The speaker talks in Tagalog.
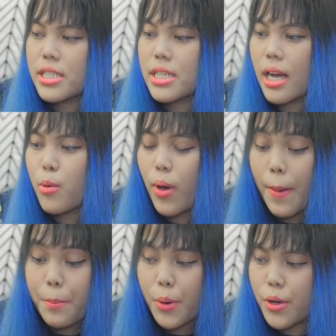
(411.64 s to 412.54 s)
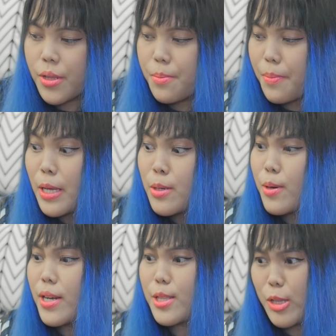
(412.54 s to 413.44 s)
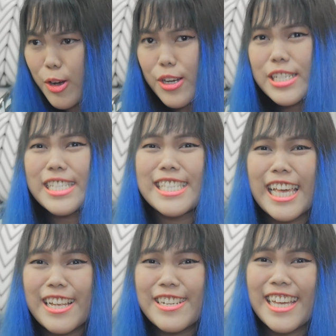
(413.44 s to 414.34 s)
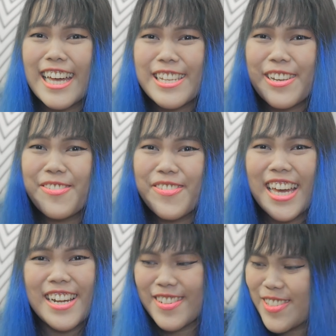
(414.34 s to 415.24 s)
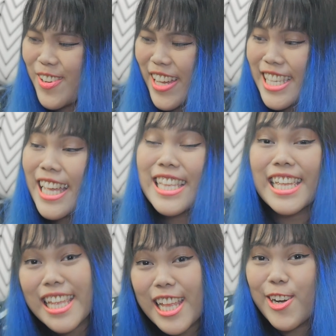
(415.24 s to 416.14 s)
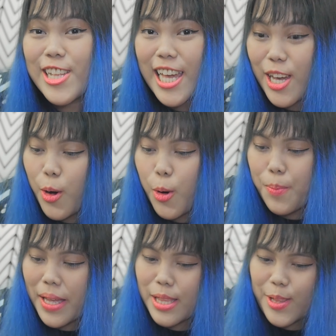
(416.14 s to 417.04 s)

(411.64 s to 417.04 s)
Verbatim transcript: siyang weapon, pero ito, si Sailor Saturn meron. So, excited din ako na i-open